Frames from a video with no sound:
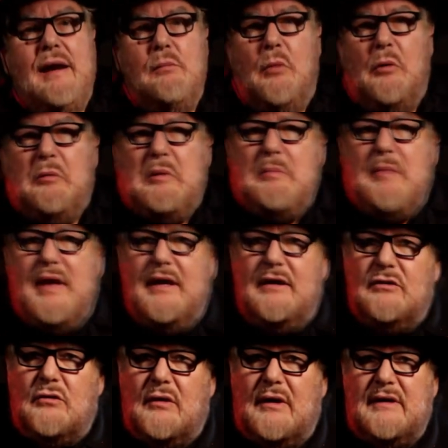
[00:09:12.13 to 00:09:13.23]
el
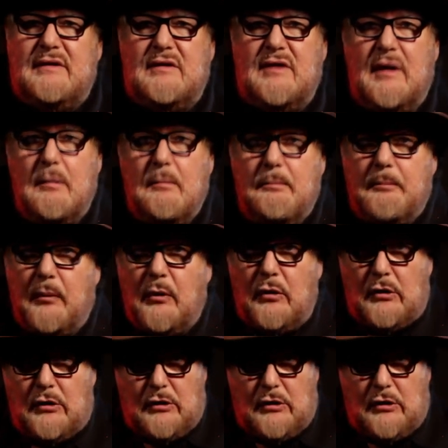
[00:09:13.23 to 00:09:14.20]
movimiento en el tiempo,